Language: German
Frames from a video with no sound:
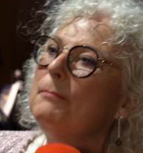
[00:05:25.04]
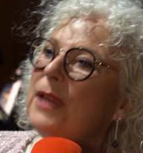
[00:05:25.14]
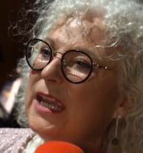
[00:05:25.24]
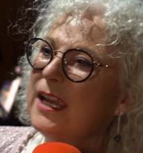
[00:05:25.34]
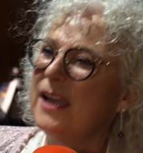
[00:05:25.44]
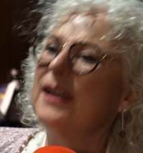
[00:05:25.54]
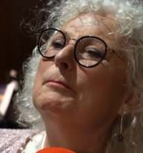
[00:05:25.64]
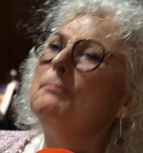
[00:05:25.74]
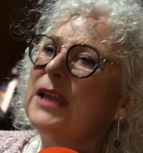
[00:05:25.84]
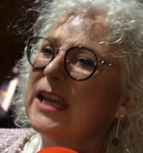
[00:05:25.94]
mega,
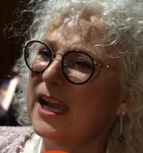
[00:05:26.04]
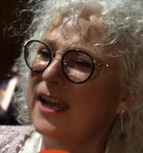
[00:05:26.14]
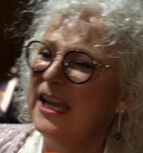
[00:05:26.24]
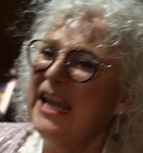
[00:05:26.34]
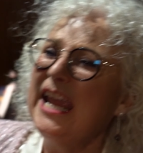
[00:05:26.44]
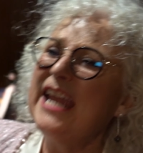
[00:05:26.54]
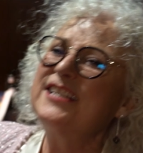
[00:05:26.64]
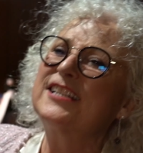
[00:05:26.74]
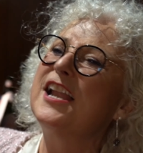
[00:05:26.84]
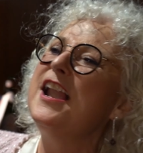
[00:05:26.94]
mega.
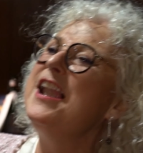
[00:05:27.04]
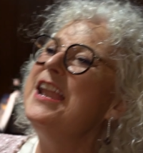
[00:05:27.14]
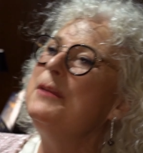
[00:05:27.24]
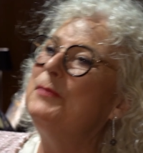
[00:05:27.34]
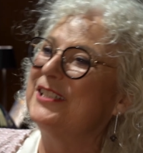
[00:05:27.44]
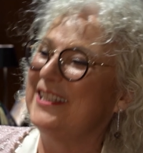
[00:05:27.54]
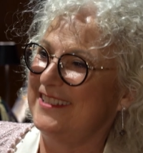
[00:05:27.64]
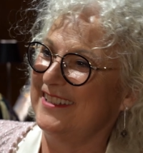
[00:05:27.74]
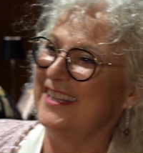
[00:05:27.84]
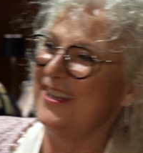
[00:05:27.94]
Ich liebe
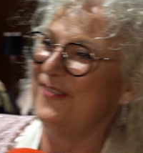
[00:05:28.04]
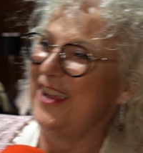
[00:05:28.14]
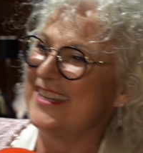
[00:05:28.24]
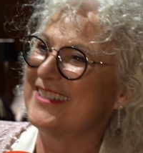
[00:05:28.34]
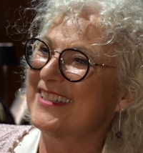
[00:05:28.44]
diesen Event.